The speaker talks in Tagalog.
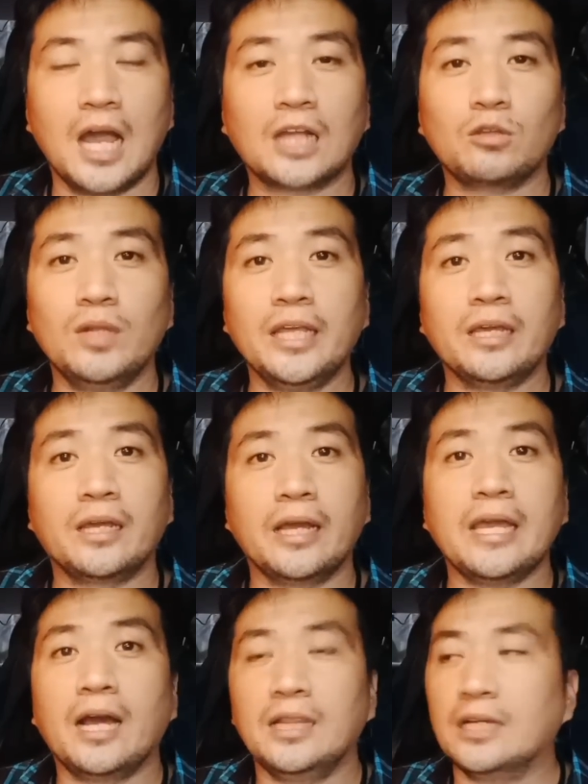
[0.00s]
Actually,
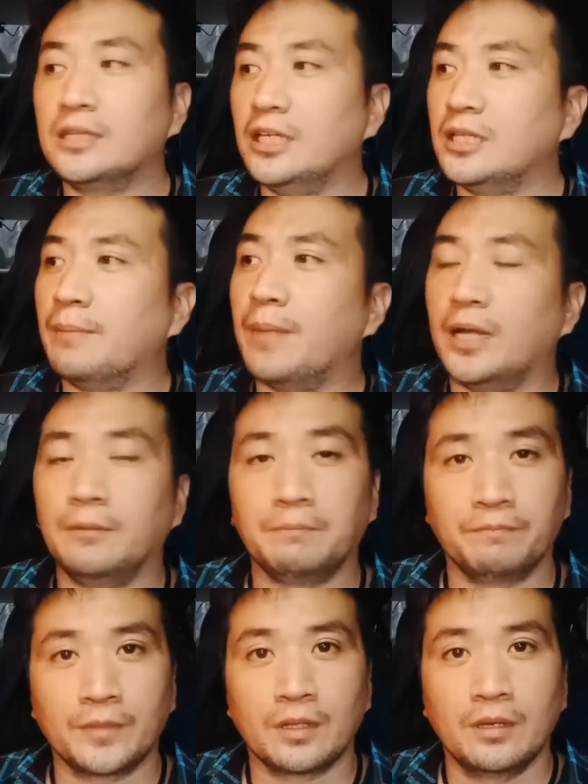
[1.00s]
kaya ka lang din
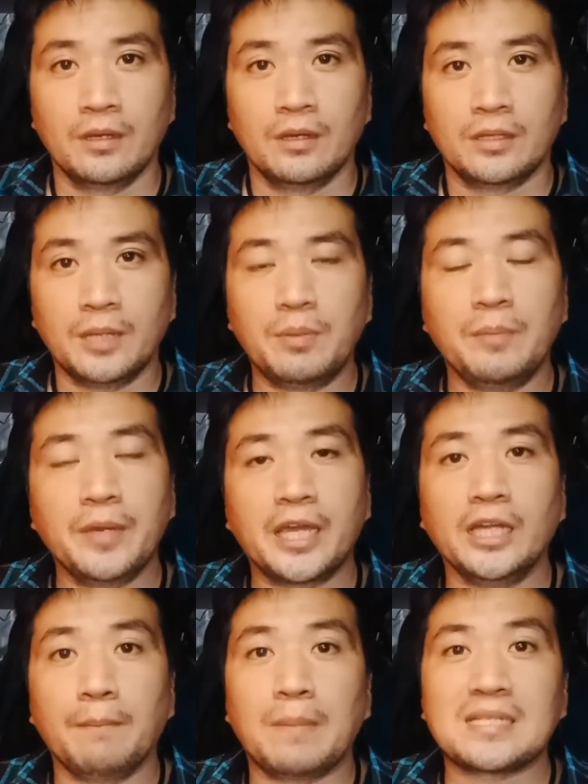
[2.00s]
naman
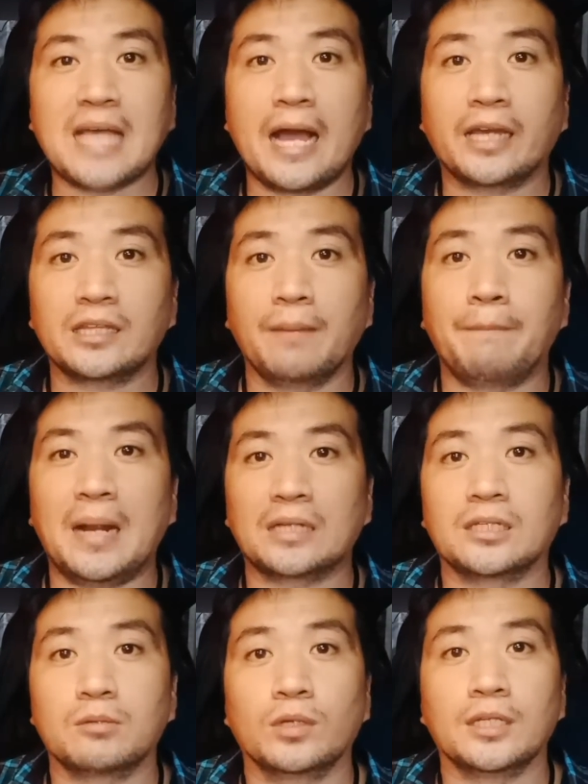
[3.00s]
nabibigyan ng pasakit ng
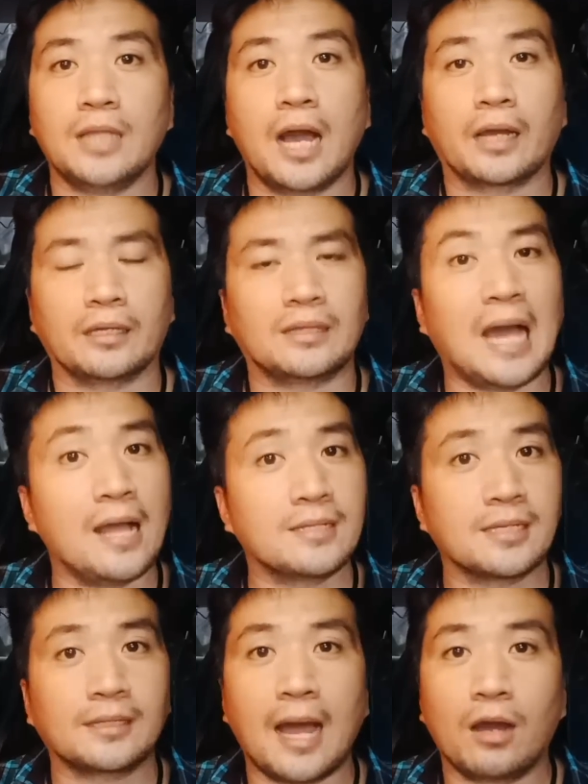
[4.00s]
partner mong lalaki dahil
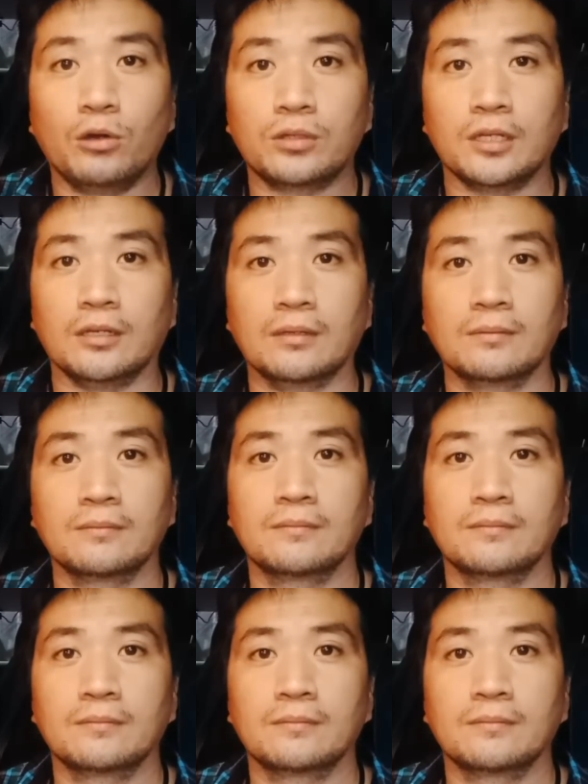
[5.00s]
sa takot eh.